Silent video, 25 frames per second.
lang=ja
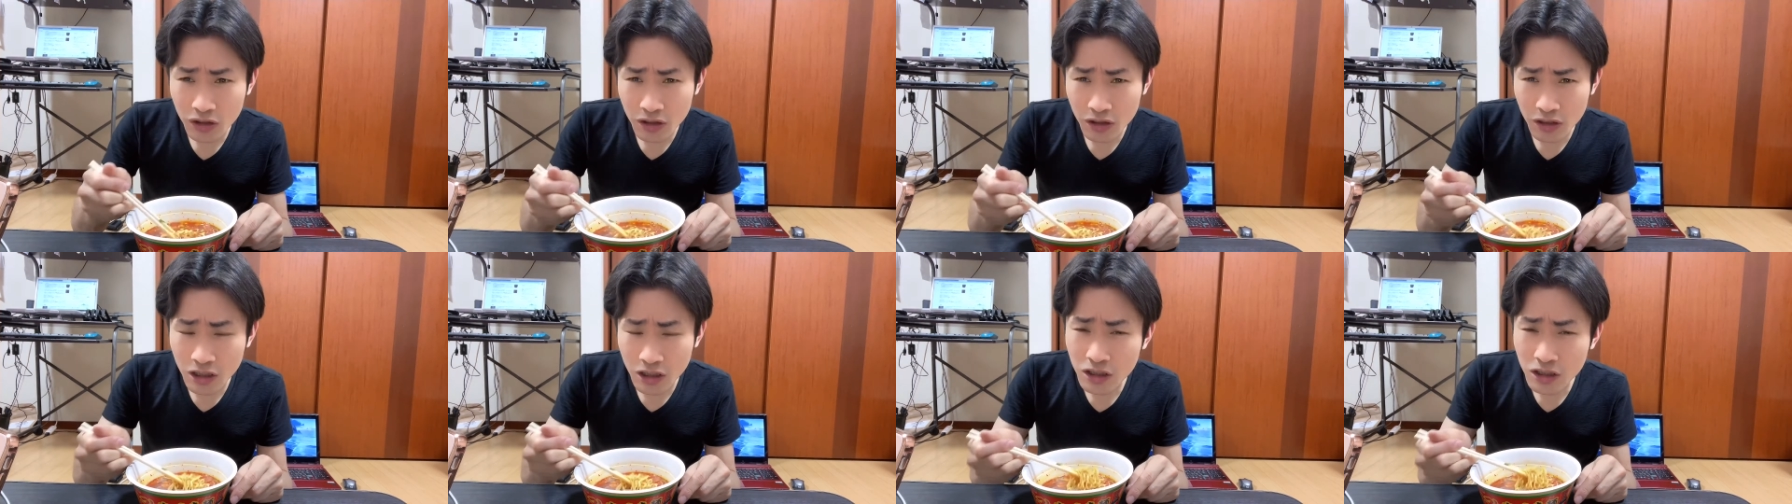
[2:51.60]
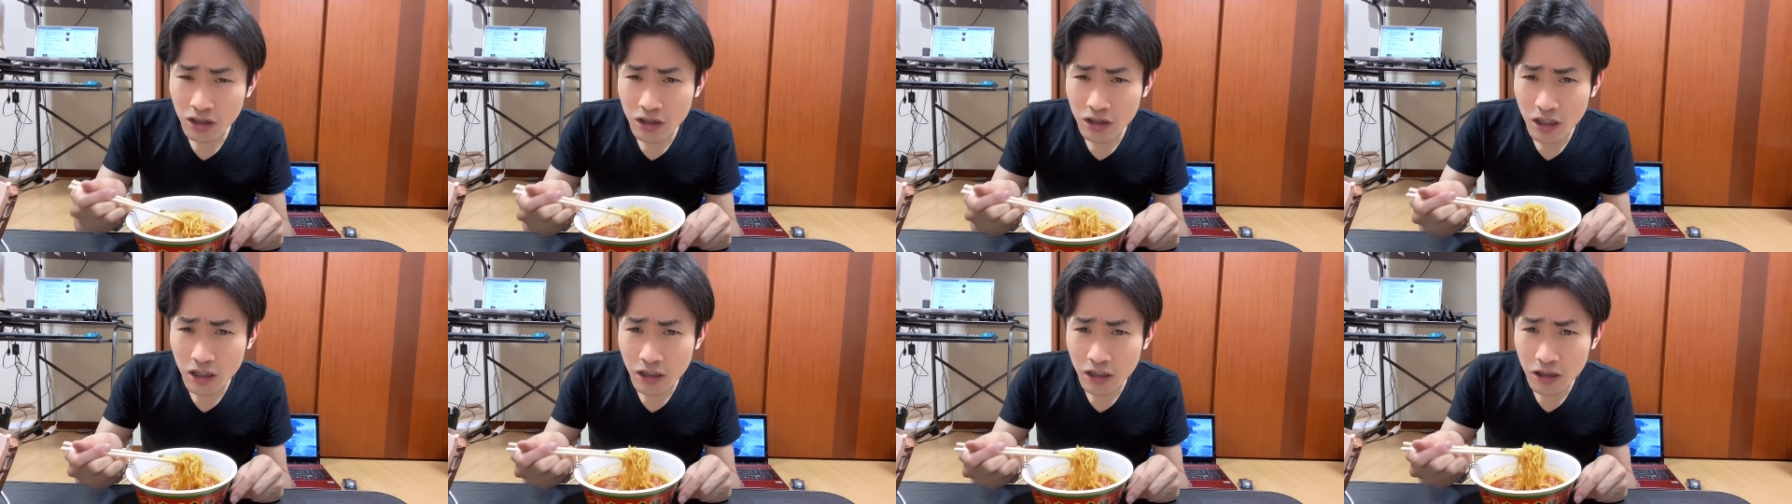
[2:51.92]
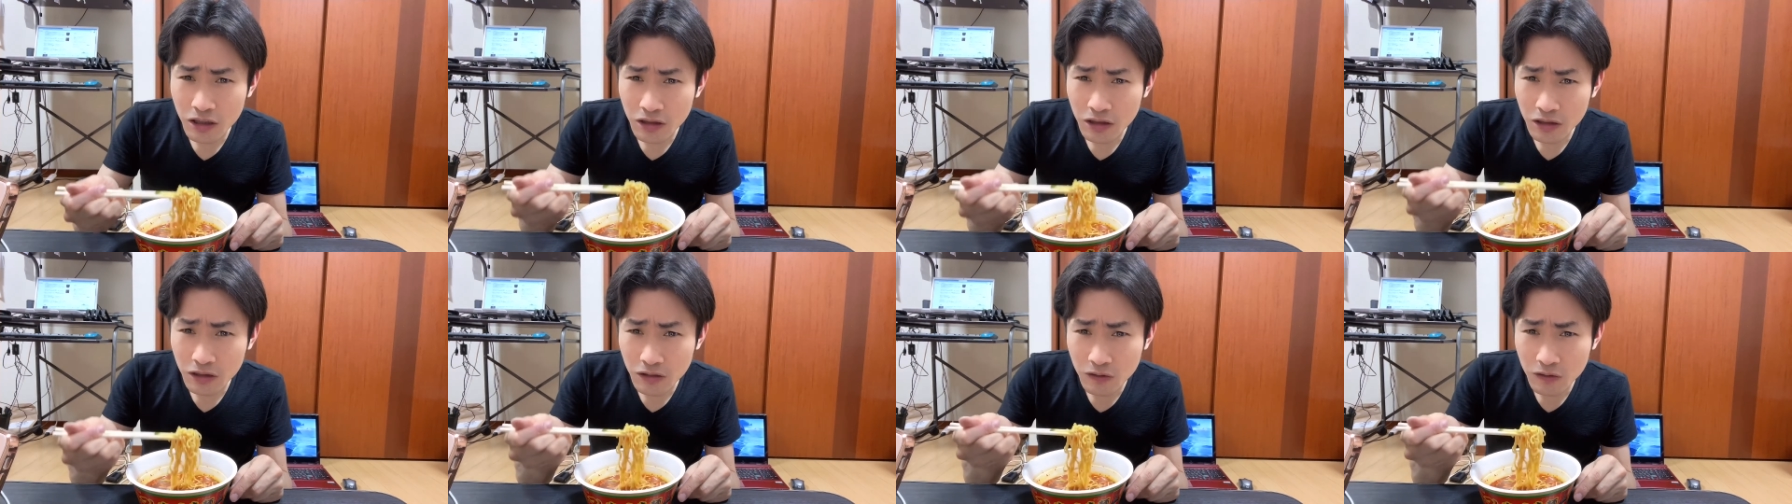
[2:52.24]
液
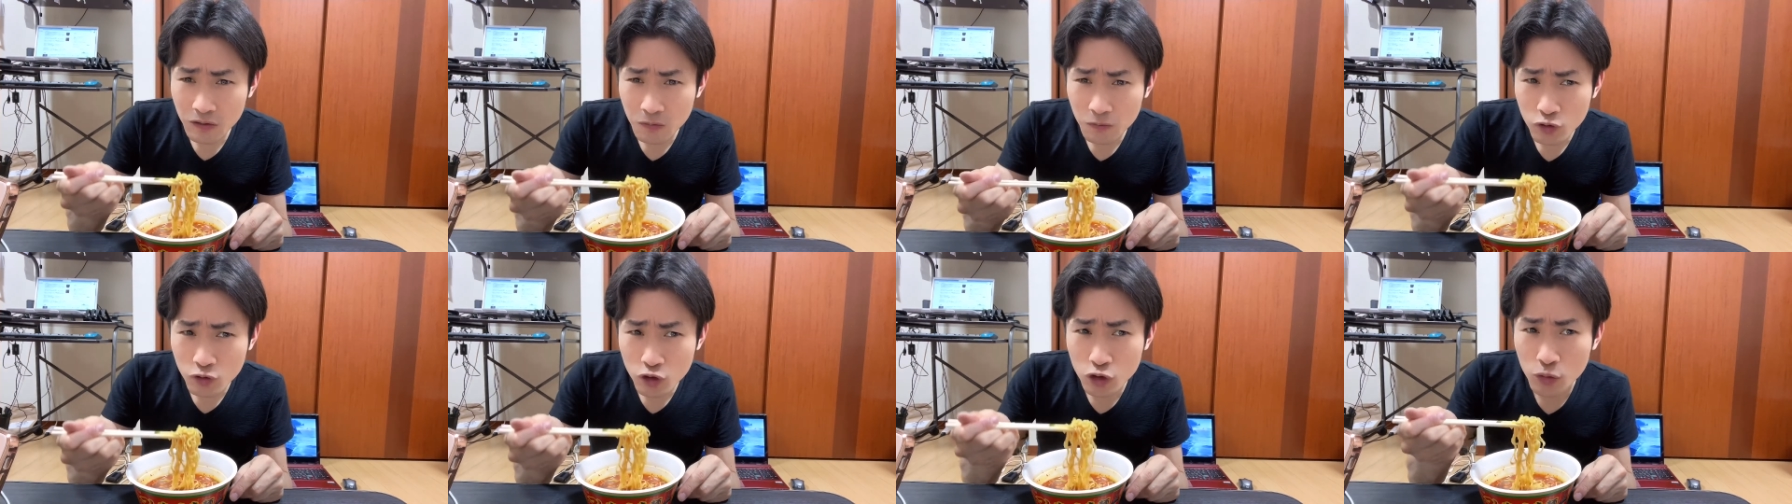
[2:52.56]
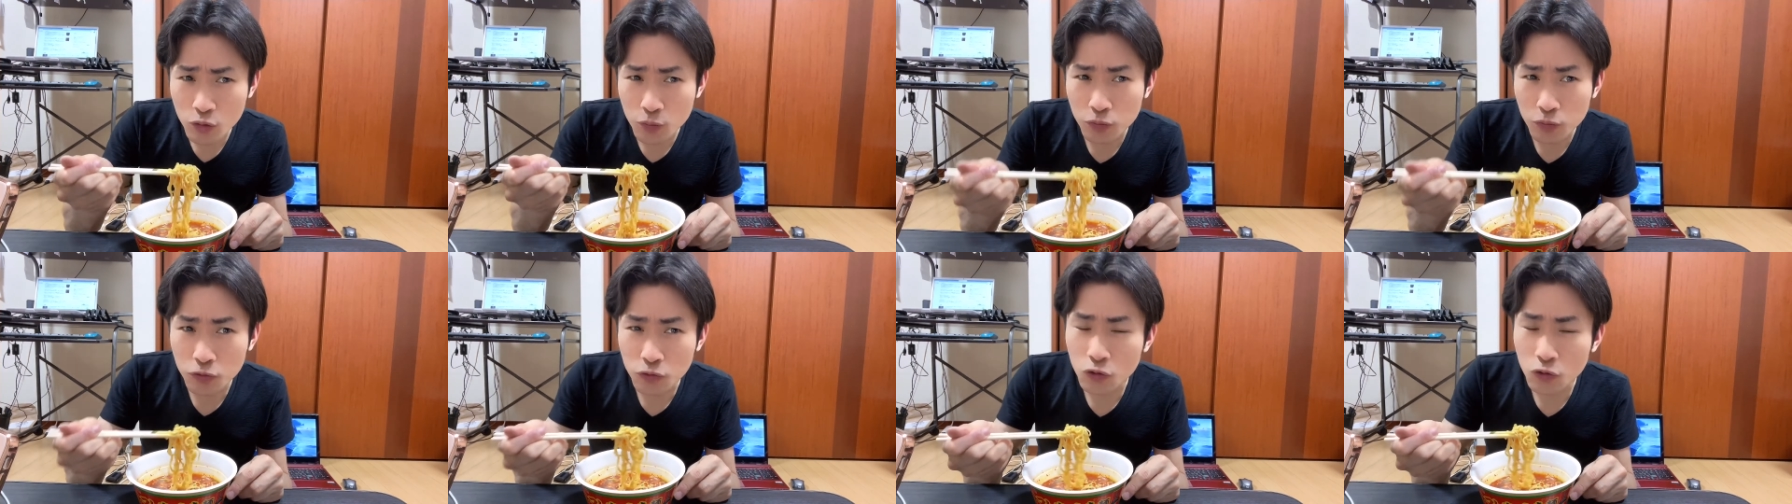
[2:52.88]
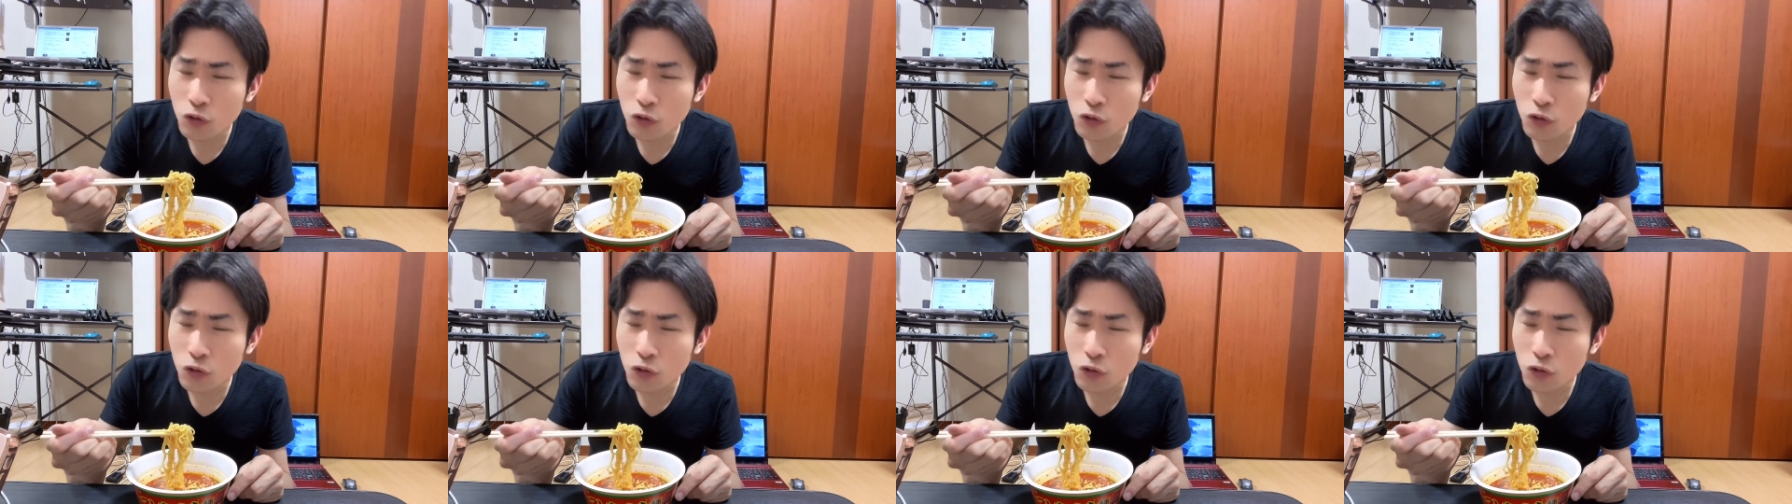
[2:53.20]
体スープ、